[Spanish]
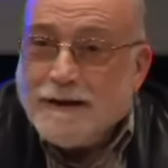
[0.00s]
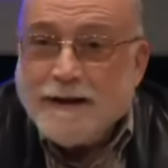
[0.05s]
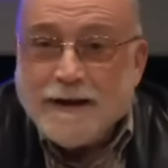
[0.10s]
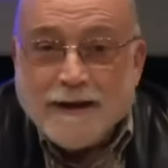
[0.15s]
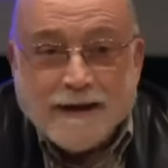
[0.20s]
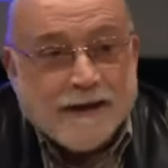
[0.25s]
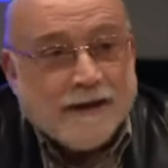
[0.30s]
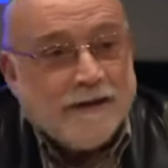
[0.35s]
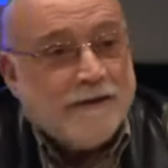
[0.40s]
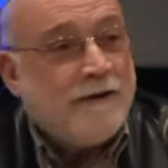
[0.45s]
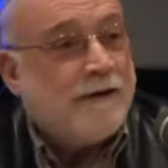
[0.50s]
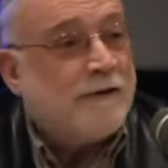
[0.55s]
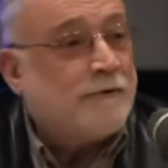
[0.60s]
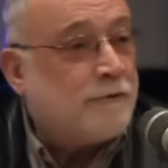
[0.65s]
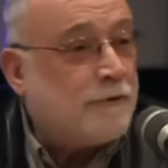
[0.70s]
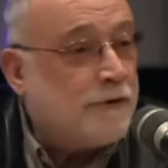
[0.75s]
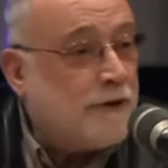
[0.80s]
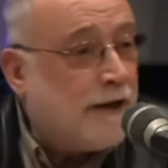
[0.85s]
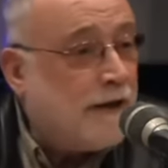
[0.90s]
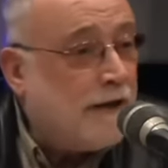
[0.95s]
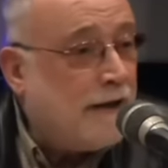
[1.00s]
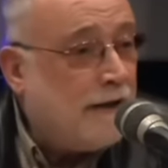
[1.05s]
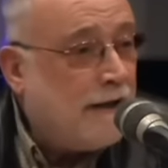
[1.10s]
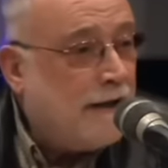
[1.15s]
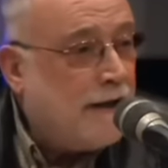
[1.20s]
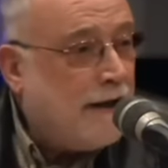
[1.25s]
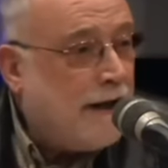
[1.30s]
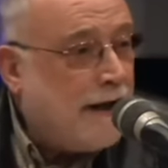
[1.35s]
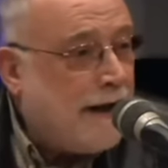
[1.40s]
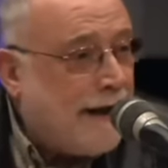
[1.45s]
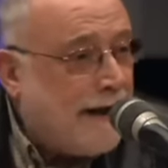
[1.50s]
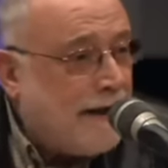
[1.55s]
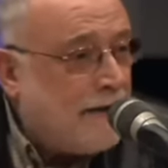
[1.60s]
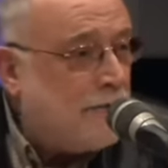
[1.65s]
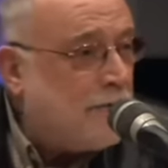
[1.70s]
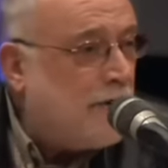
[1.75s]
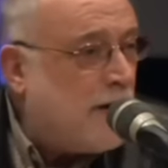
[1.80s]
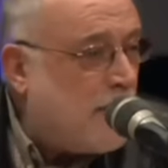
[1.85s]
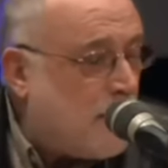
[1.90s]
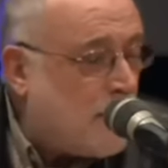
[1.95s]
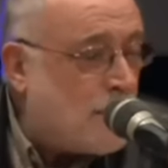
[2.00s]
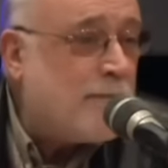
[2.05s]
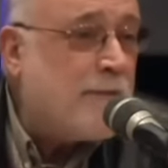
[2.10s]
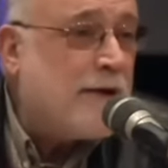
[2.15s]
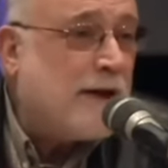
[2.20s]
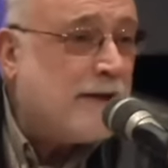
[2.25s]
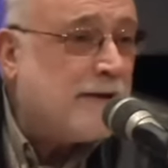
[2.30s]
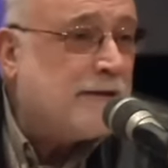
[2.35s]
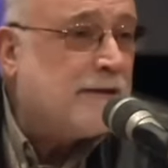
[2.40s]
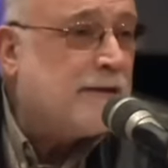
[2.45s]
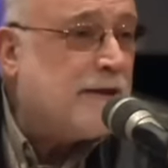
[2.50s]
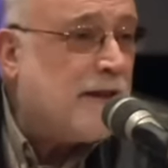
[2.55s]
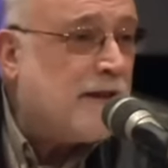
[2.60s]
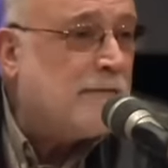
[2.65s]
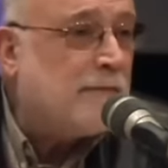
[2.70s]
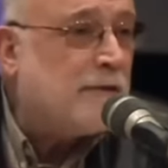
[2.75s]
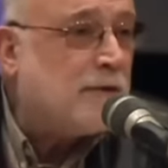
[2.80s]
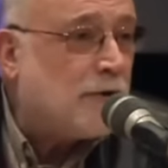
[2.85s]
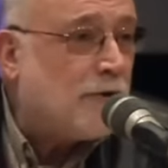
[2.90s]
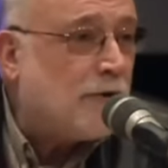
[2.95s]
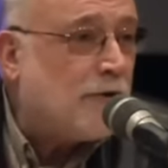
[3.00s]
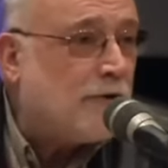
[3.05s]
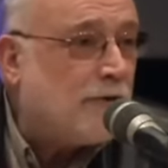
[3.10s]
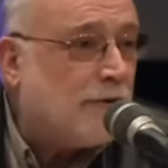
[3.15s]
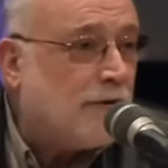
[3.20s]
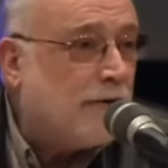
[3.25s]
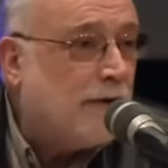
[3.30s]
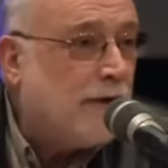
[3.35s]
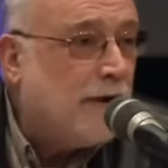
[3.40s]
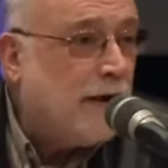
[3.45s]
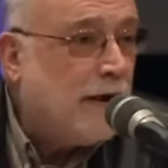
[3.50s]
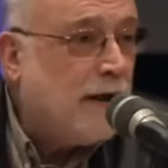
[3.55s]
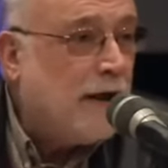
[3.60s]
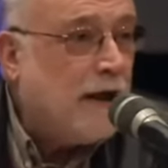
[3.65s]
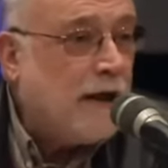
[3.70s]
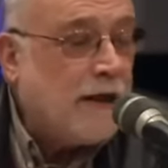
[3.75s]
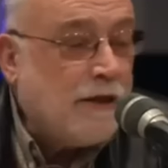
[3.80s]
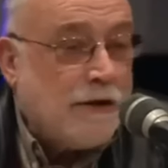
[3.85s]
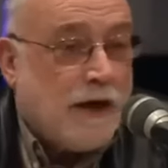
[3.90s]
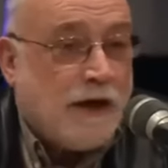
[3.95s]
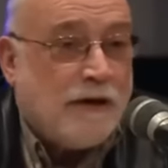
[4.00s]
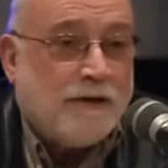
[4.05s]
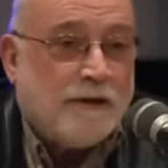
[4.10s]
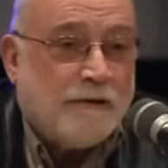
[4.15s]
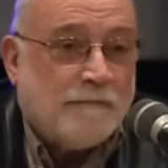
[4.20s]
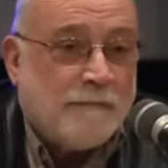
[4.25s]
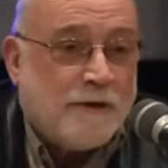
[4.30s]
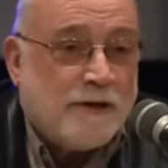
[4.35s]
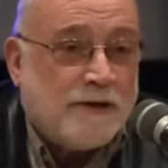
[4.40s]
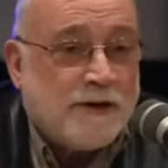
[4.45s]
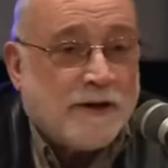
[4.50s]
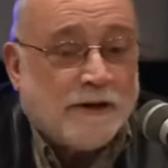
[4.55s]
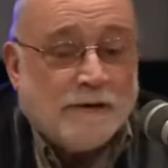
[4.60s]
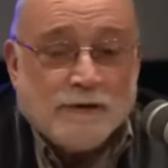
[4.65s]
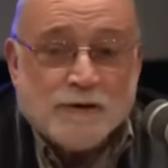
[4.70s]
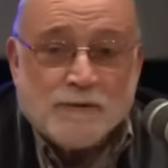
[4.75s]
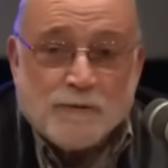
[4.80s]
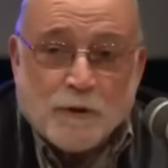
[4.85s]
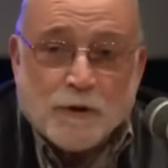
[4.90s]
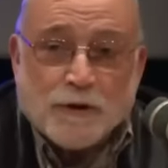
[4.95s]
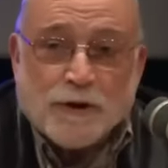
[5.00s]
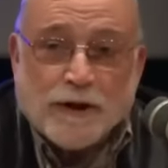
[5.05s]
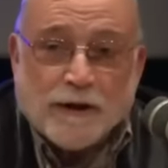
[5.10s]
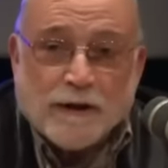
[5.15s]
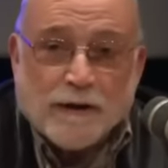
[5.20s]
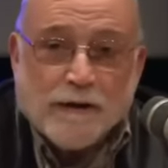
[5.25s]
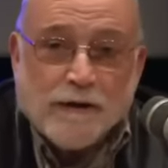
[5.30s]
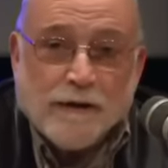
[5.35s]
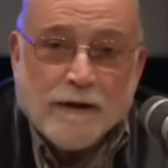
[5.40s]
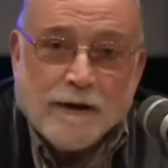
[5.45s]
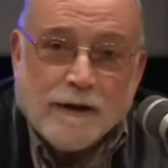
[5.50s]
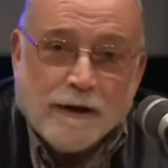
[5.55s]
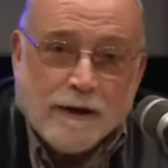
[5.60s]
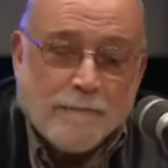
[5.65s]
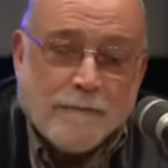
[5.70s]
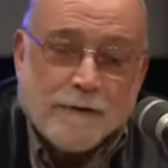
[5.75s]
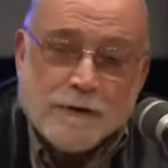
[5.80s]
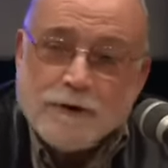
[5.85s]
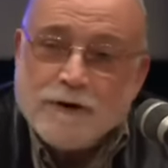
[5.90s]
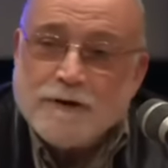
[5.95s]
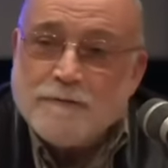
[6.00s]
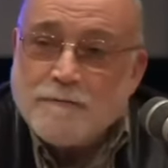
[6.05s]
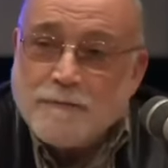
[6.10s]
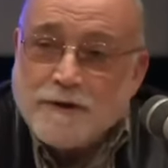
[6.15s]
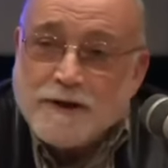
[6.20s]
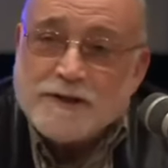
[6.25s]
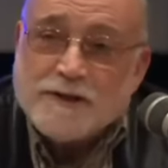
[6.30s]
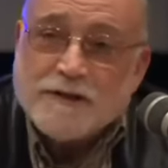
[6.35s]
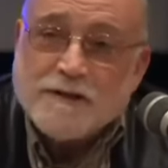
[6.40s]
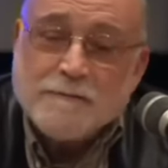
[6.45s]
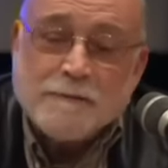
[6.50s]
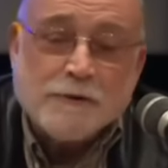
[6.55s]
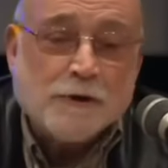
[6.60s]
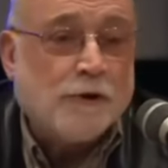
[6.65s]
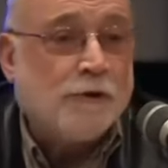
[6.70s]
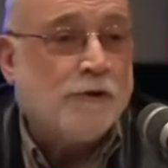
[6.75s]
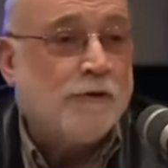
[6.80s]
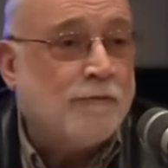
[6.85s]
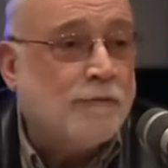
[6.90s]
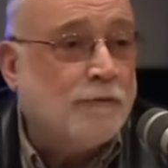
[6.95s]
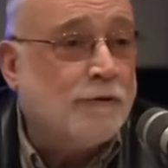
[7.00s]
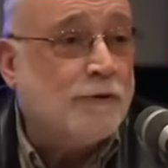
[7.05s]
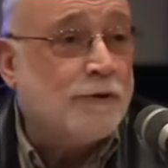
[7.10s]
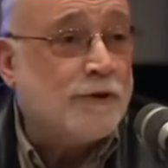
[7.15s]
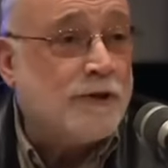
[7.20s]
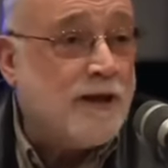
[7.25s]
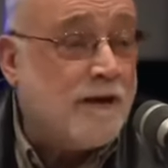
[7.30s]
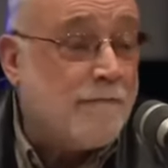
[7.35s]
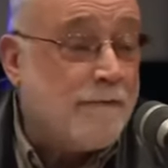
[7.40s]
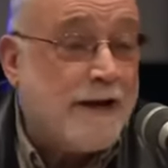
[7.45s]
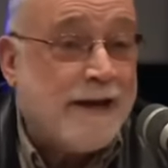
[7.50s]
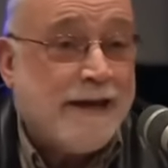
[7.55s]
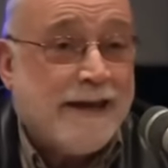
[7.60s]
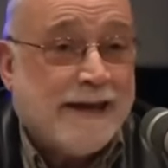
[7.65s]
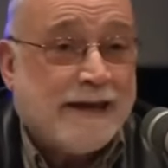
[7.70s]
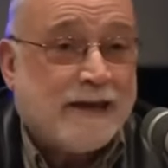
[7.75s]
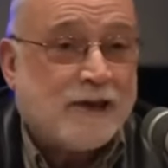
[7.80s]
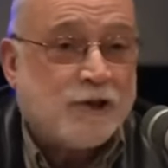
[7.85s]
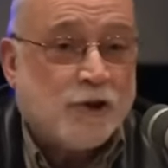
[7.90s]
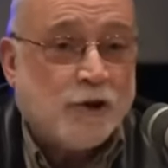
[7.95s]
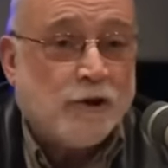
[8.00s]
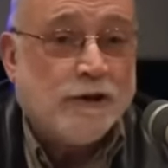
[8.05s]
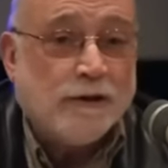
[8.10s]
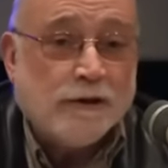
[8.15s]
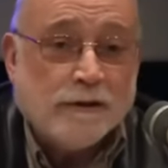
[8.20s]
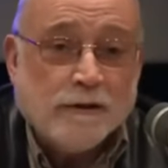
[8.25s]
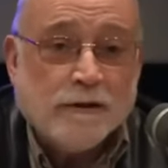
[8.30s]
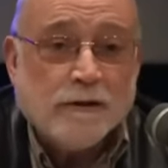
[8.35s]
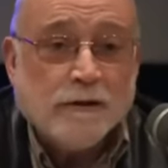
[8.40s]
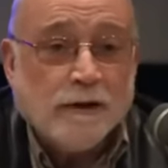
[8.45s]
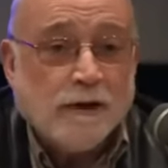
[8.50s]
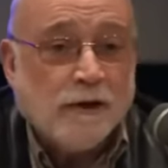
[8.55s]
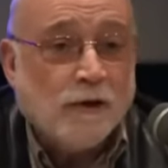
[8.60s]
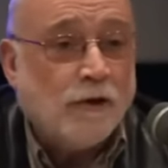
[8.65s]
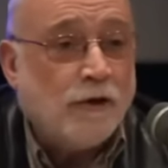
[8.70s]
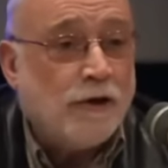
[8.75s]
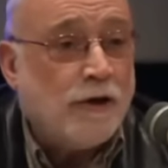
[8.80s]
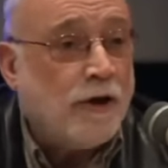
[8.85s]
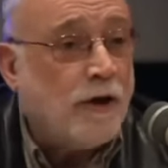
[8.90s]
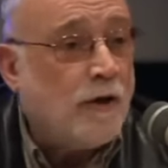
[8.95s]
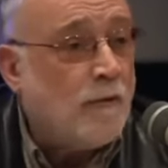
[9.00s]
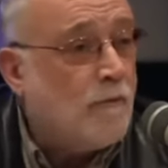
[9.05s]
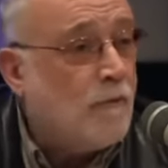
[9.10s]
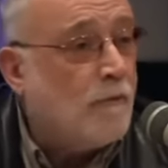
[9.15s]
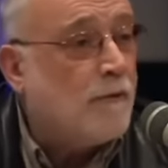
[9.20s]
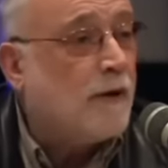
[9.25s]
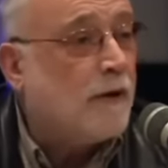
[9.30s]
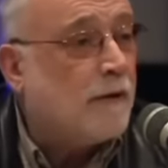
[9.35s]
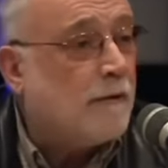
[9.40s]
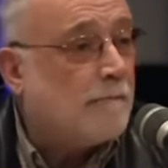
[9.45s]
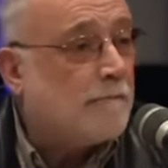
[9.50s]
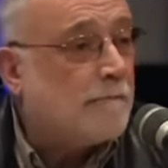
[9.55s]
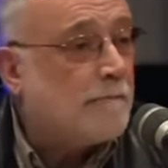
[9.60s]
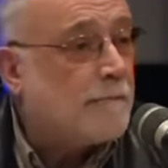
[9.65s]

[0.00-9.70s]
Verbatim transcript: En Guinea Ecuatorial hay una enorme cantidad de petróleo y hay una empresa que lo explota. La mayor empresa de petróleo del mundo se llama Exxon-Mobil